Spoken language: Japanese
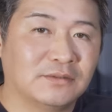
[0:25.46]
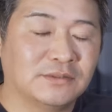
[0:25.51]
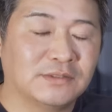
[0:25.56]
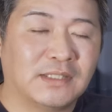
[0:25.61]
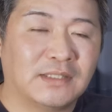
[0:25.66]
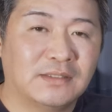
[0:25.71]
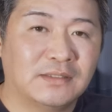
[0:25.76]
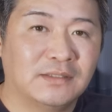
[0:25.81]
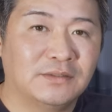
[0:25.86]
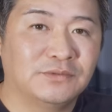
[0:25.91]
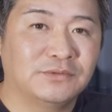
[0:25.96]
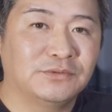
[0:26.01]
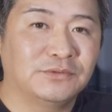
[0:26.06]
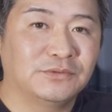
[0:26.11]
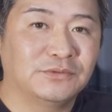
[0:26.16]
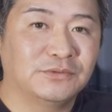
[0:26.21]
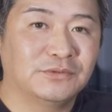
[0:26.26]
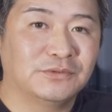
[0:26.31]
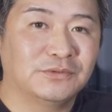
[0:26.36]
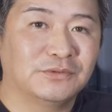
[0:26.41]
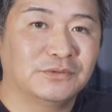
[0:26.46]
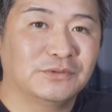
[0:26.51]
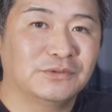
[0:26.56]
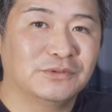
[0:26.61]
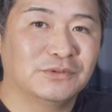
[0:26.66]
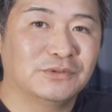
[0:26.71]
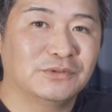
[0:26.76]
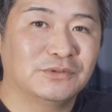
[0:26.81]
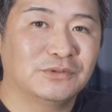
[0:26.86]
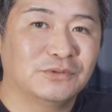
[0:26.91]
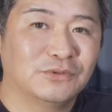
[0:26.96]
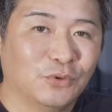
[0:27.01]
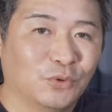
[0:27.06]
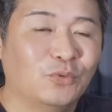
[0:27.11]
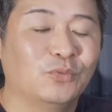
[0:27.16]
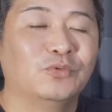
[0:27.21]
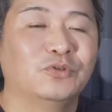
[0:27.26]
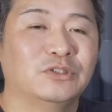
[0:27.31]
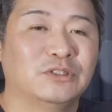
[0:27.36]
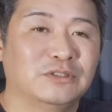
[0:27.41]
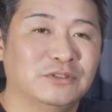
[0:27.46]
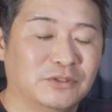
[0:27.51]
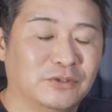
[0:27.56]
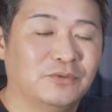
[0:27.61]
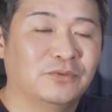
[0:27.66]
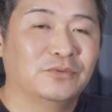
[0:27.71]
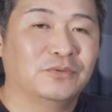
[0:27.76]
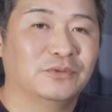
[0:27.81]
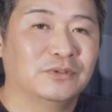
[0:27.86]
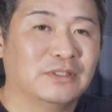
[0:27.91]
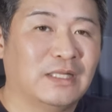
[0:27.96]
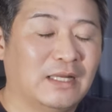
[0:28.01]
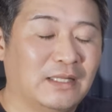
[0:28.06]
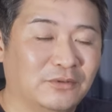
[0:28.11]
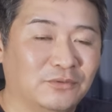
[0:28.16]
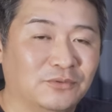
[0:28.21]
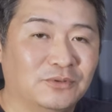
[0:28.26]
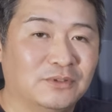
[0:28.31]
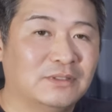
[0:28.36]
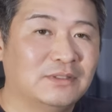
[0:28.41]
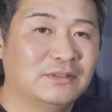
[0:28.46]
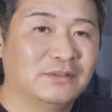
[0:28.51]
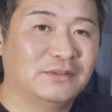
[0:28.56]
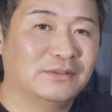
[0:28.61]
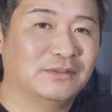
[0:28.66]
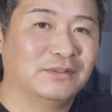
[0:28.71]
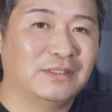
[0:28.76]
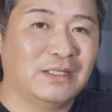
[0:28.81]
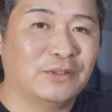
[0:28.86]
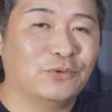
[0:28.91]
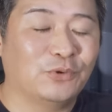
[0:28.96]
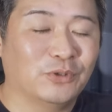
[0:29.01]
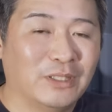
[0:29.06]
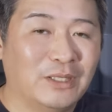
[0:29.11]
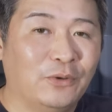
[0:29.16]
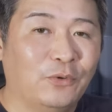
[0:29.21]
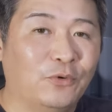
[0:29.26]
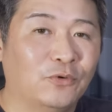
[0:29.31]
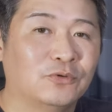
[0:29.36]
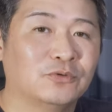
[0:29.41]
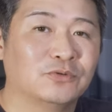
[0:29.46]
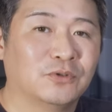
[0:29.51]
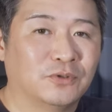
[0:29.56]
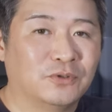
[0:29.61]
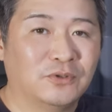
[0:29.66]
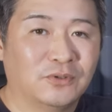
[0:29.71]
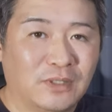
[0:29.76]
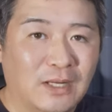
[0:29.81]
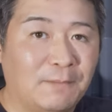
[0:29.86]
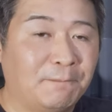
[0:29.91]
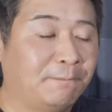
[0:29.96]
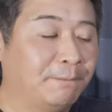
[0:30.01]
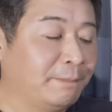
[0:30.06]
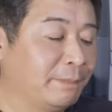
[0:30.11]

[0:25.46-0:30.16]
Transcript: ら使ってると思うんですけど、あの結構ね多くの人が